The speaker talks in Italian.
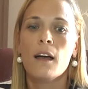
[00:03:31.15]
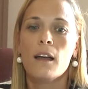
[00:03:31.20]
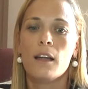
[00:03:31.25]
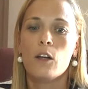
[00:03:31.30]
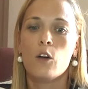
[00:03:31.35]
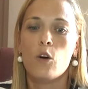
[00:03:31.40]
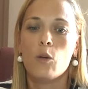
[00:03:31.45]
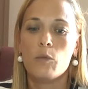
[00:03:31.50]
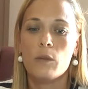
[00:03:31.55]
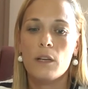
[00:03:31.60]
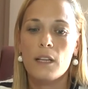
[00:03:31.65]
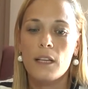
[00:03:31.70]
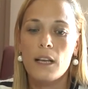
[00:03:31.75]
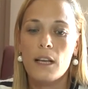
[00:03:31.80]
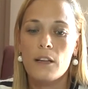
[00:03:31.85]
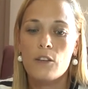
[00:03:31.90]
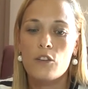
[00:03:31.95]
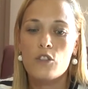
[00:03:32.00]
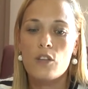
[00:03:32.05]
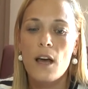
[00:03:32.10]
Il comune di
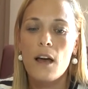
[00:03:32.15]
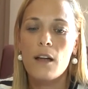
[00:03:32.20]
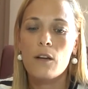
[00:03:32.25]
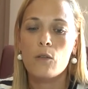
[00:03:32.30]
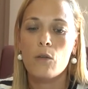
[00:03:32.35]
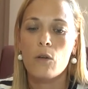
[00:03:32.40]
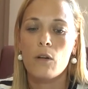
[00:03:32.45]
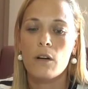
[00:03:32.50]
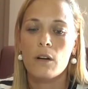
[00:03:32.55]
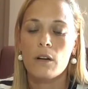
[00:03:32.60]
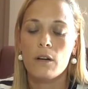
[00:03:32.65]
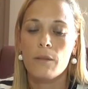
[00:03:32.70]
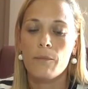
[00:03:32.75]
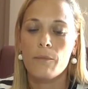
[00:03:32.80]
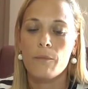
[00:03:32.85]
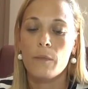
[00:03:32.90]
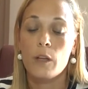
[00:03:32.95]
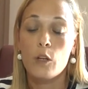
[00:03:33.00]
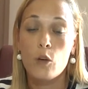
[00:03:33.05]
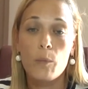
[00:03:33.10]
Lanciano,
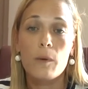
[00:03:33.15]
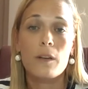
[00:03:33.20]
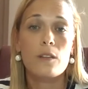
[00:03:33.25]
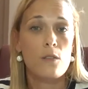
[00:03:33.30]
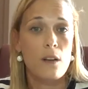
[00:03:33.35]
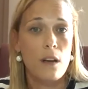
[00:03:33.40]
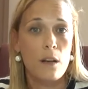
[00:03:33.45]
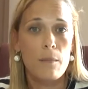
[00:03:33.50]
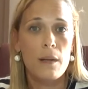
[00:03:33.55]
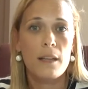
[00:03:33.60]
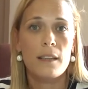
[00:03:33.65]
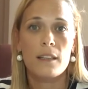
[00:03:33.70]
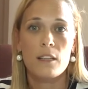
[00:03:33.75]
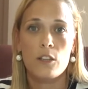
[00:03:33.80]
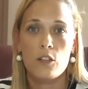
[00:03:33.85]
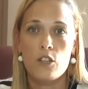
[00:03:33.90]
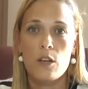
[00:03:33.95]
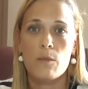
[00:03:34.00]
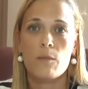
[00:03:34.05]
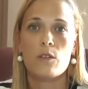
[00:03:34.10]
ehm, io
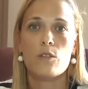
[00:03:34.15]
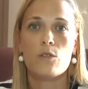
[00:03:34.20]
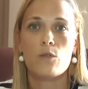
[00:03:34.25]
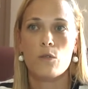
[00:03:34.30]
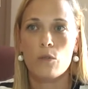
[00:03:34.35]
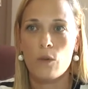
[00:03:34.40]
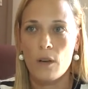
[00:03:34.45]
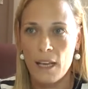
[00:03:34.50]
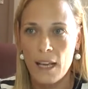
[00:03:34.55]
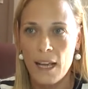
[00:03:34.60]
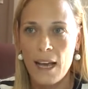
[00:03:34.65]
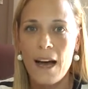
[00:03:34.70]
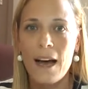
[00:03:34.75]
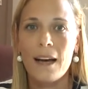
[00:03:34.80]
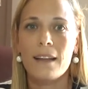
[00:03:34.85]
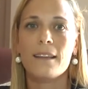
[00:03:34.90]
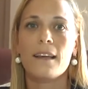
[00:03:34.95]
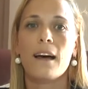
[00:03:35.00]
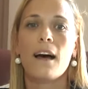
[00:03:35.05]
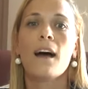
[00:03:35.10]
personalmente già mi sono
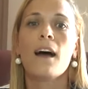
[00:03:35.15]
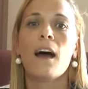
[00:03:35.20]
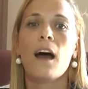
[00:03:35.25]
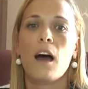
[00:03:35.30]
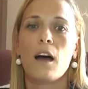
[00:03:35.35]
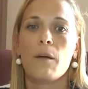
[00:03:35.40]
recata